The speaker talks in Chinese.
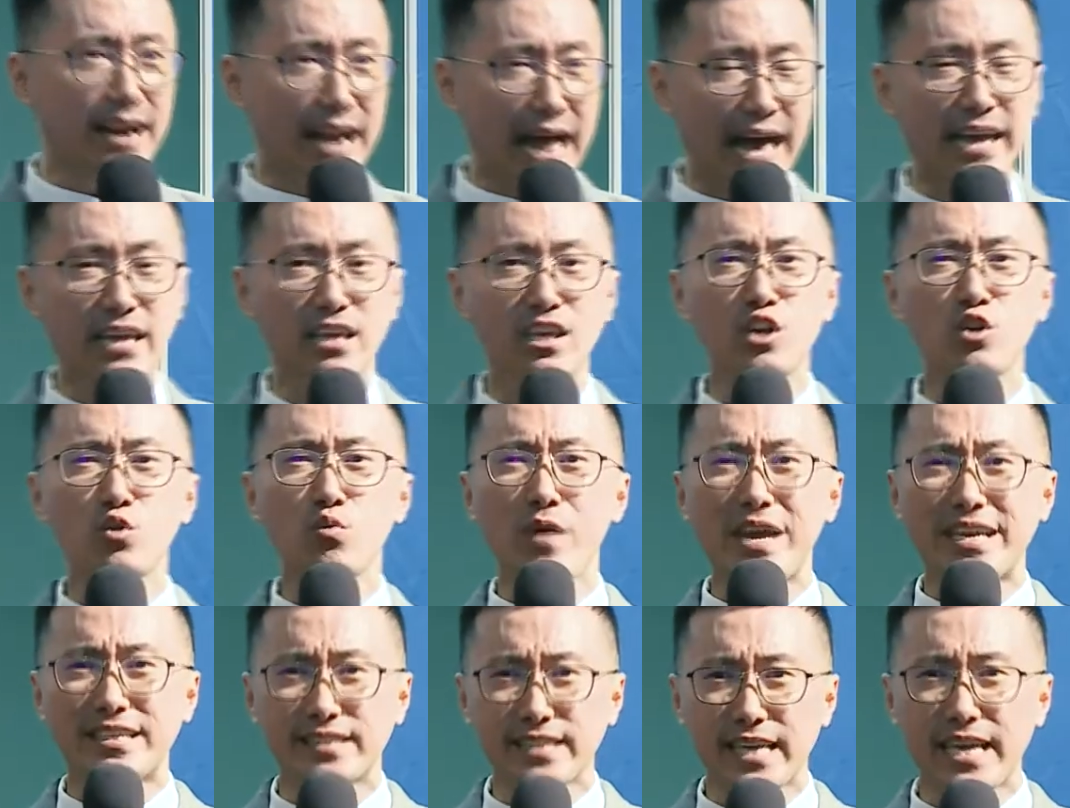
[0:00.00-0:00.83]
来，因为
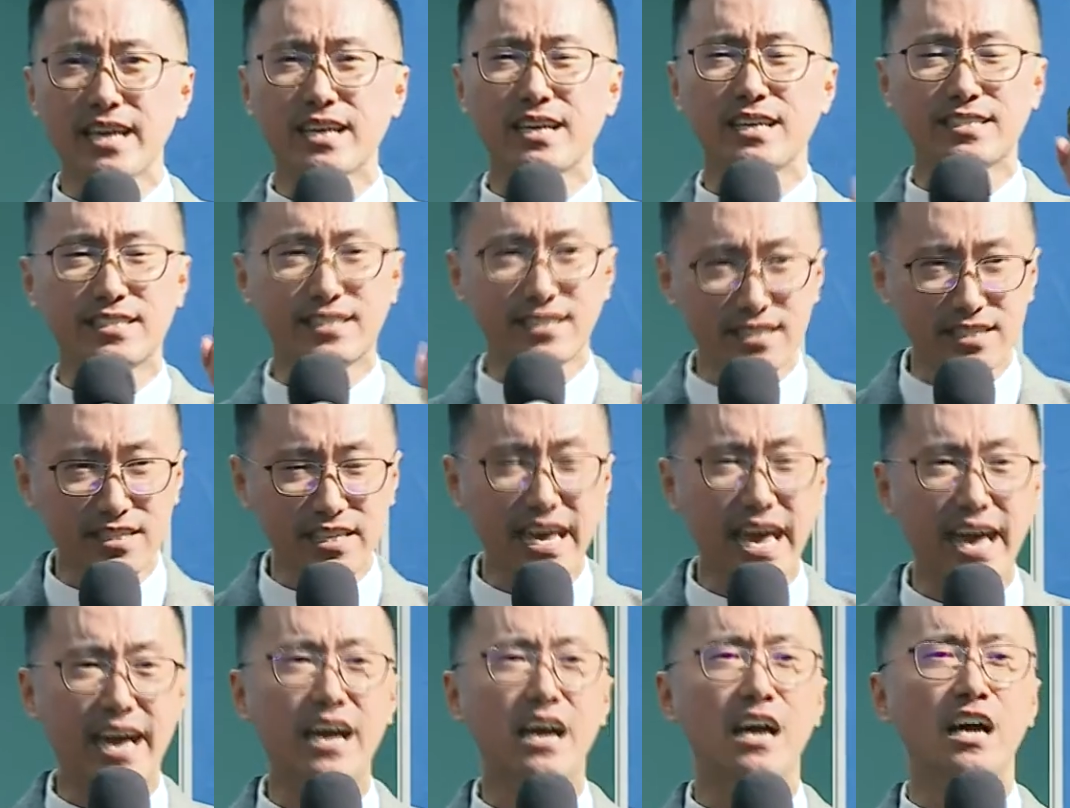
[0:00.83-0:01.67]
这一个事
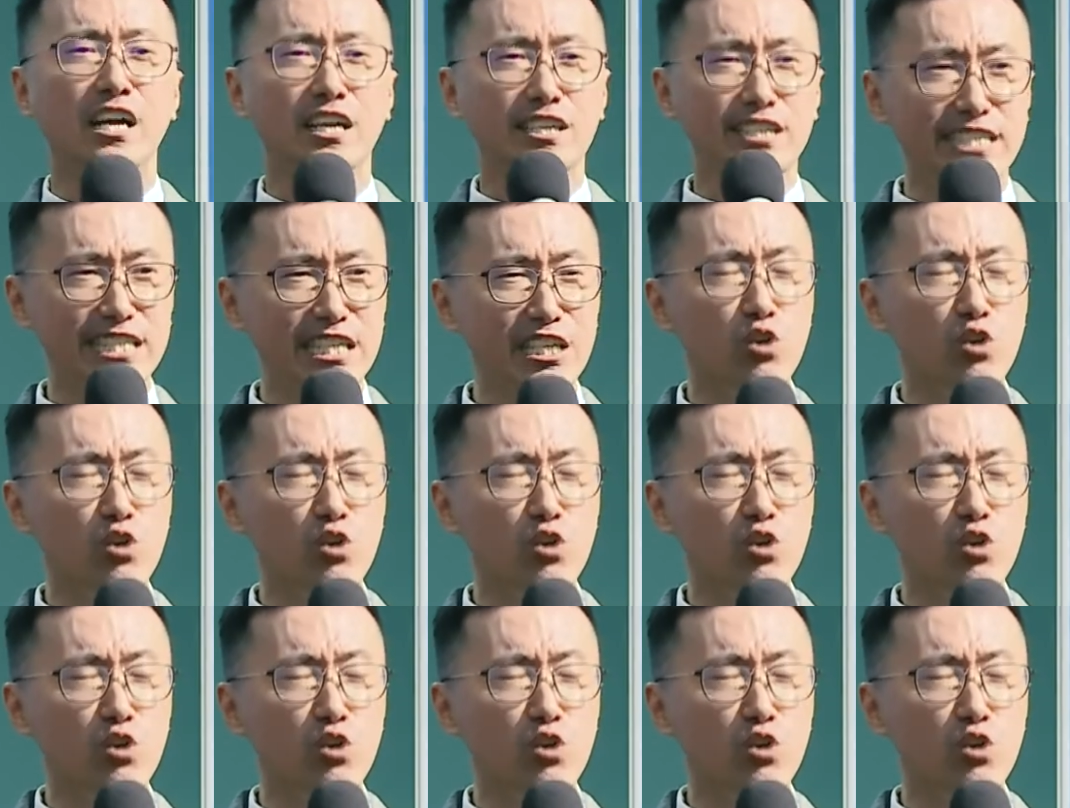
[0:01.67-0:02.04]
业是